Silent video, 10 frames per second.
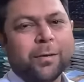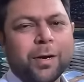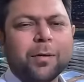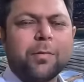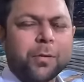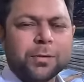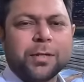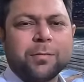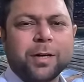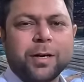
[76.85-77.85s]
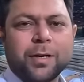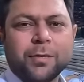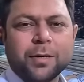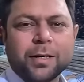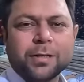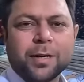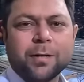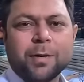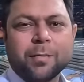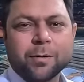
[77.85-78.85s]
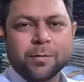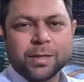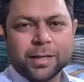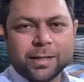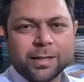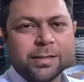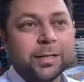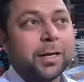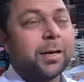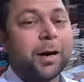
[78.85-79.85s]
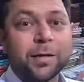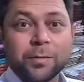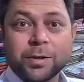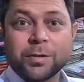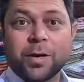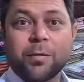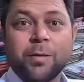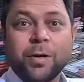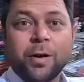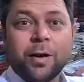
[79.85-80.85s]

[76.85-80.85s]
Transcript: और एक पोर्शन में खड़े हो गए जनाब आपको बताते हैं जी कि आज मैं जनाब